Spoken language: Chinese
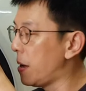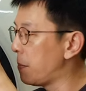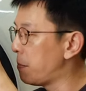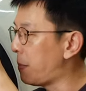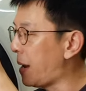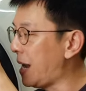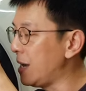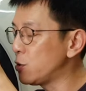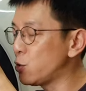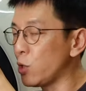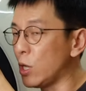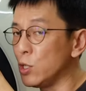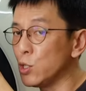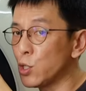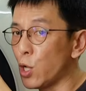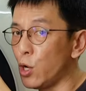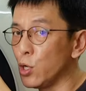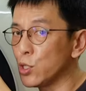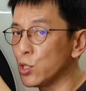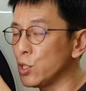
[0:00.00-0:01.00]
把它旋
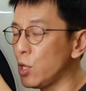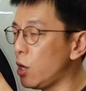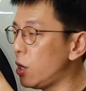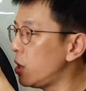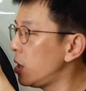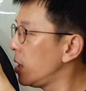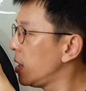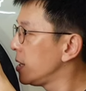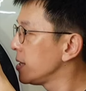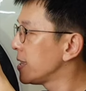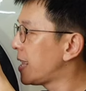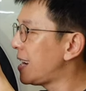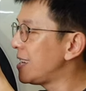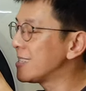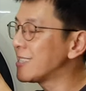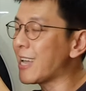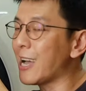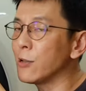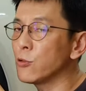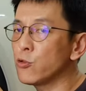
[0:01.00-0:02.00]
松之后，它的
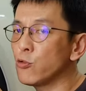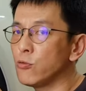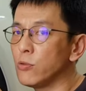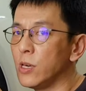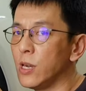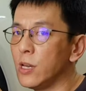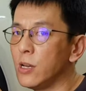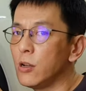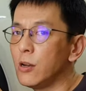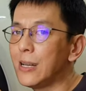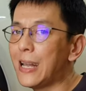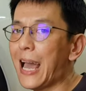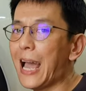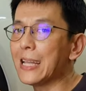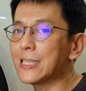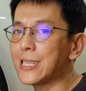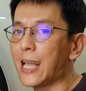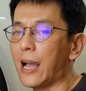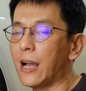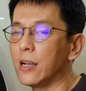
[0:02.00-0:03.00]
长度呢拉
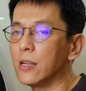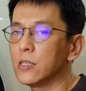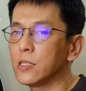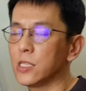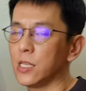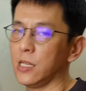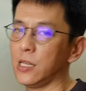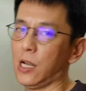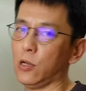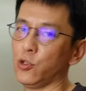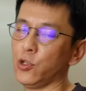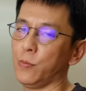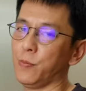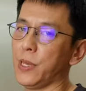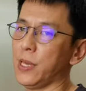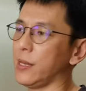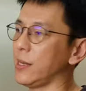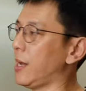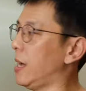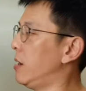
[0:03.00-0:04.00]
长，车高就
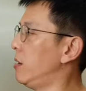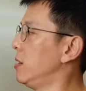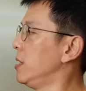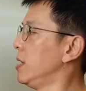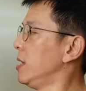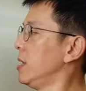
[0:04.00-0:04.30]
变高。